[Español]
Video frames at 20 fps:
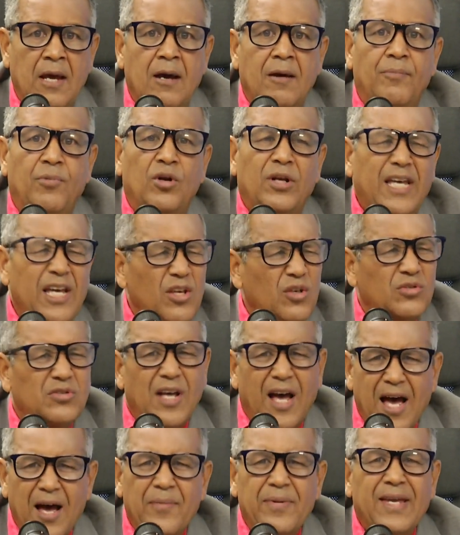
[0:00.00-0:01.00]
Porque ellos
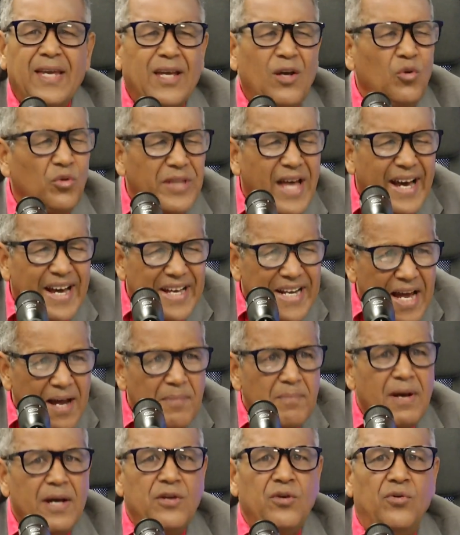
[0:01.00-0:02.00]
saben que una gran
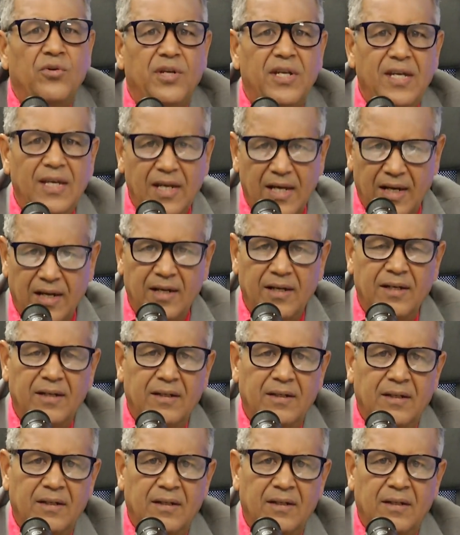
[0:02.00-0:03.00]
mayoría
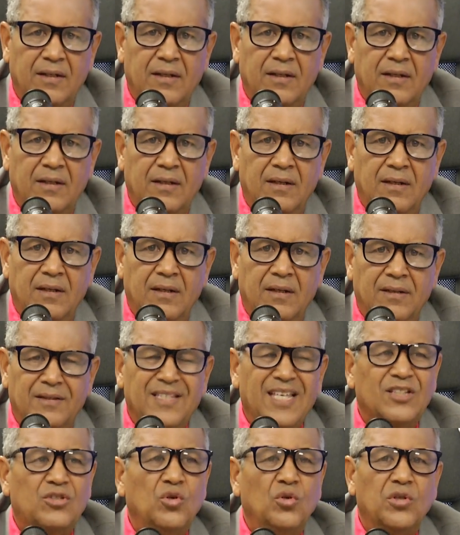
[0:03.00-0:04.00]

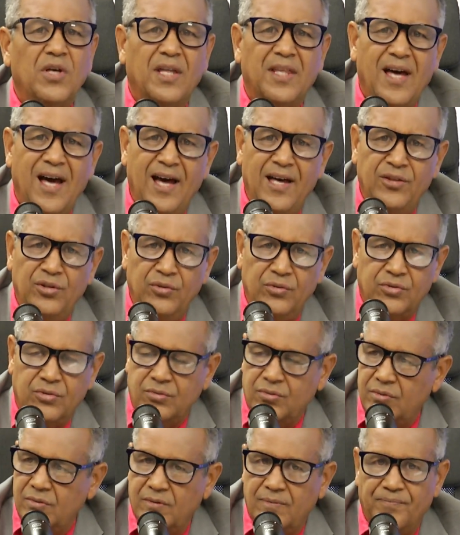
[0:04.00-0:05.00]
de ciudadanos